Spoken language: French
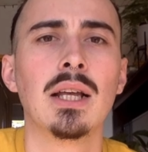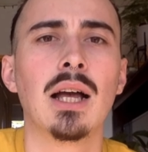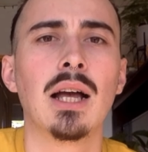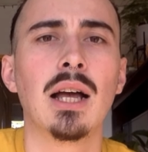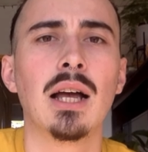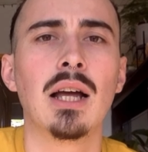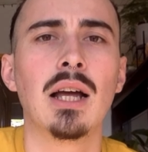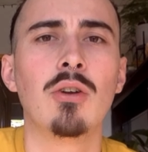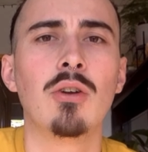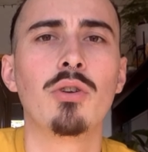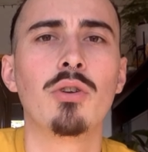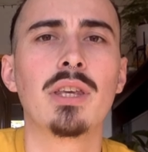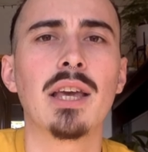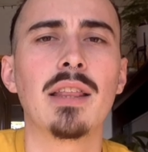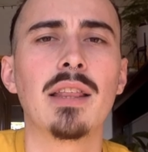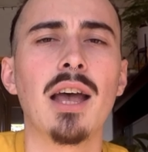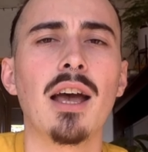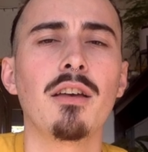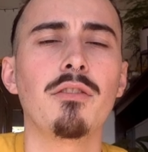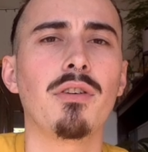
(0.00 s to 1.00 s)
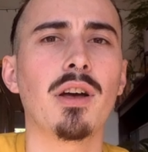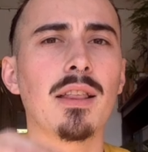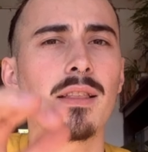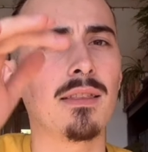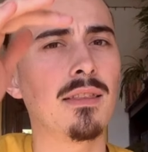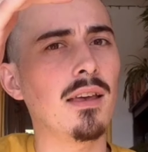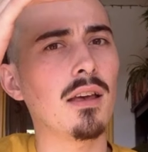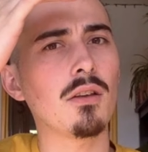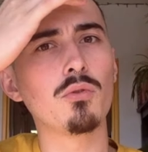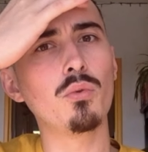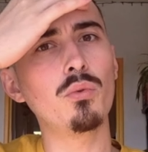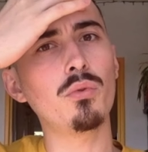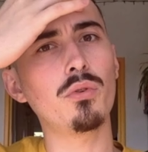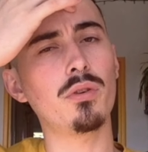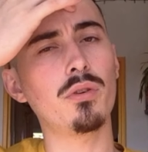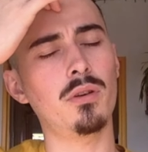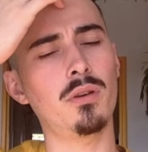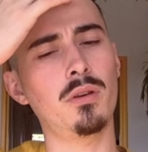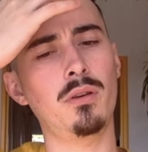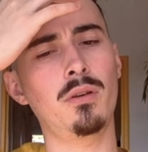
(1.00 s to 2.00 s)
Euh, le canard terre,
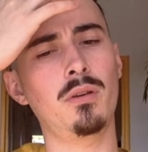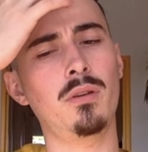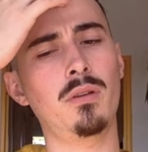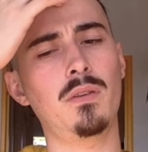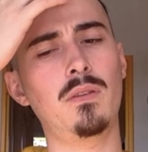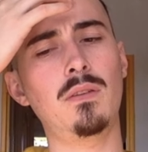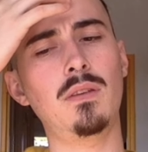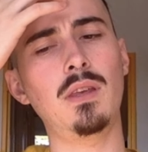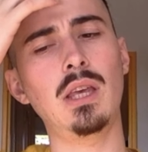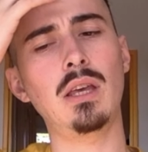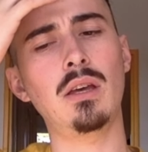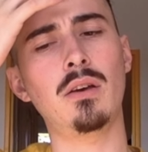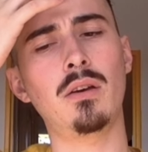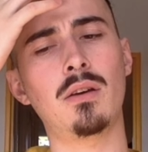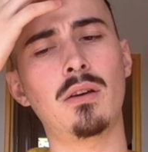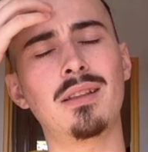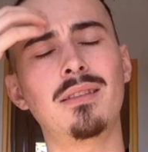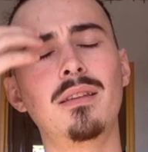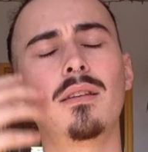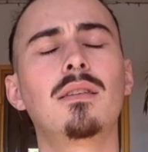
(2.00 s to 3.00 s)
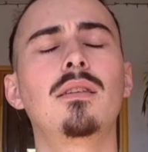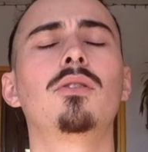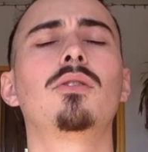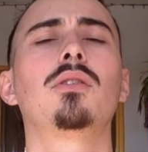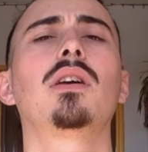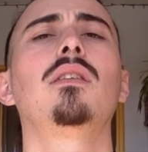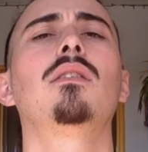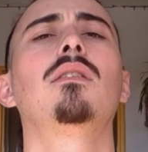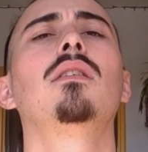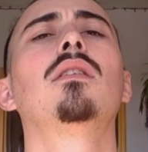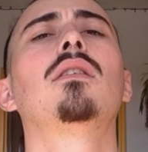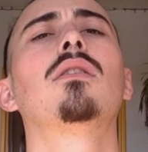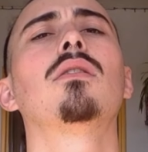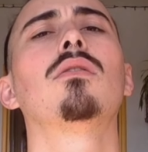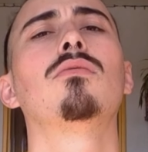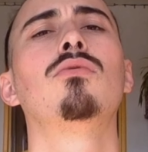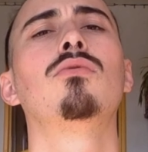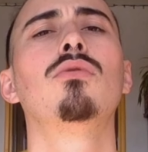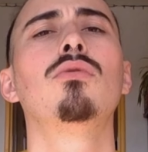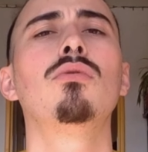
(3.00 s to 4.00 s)
donc, euh, c'est euh, un excellent critique
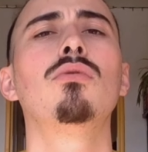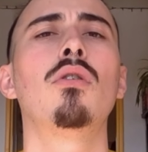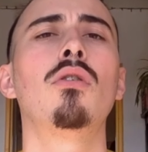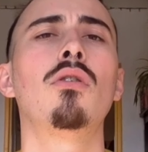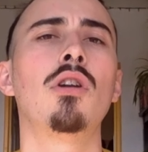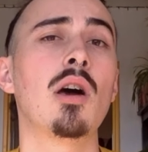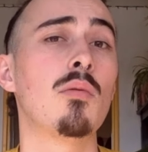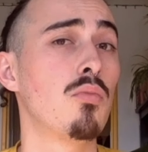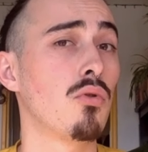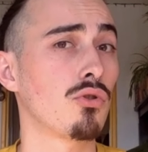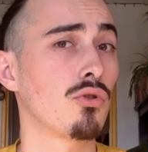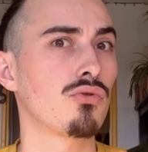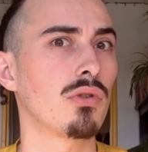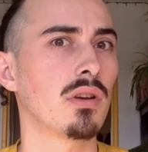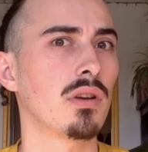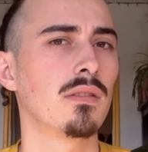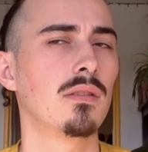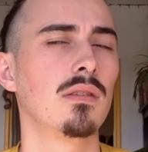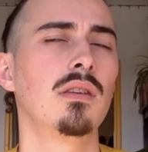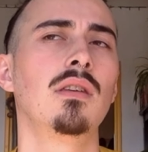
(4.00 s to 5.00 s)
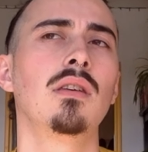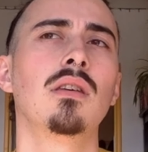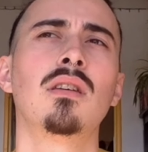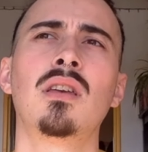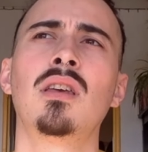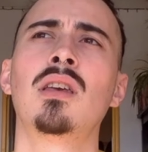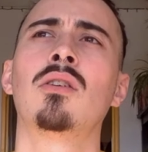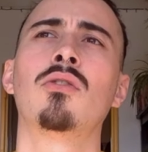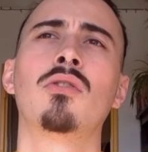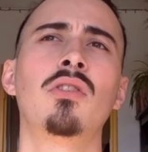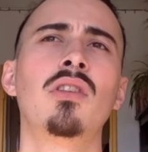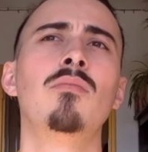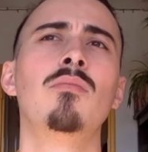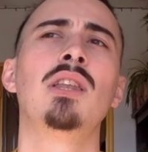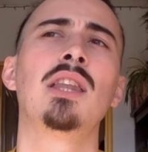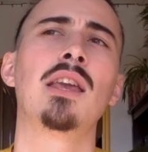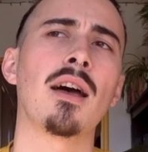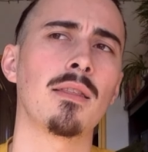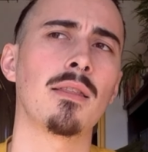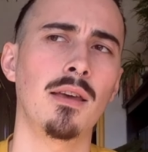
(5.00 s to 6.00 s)
de la bourgeoisie et des
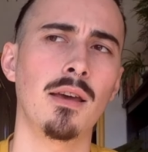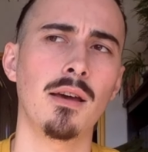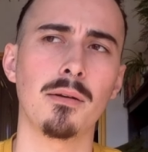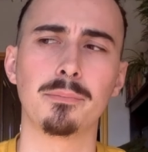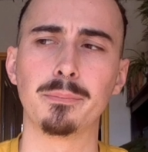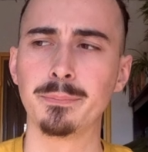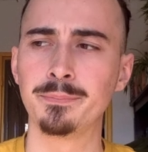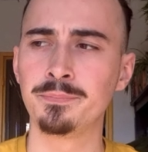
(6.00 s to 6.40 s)
milliardaires.